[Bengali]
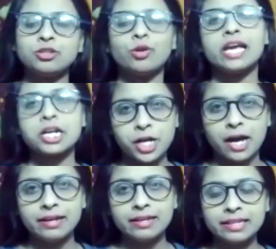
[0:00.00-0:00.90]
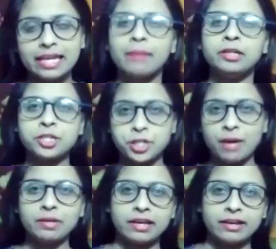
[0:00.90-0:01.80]
চলে আসা ক্যামেরার
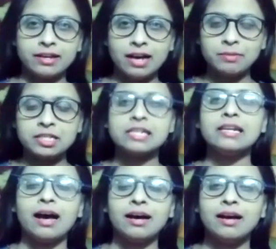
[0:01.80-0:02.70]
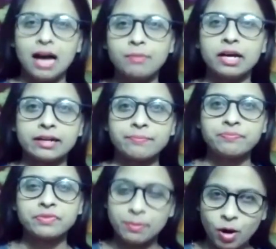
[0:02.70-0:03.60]
সামনে আমি জিনা আমার
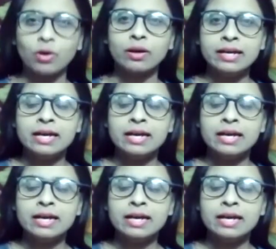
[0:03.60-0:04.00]
এবং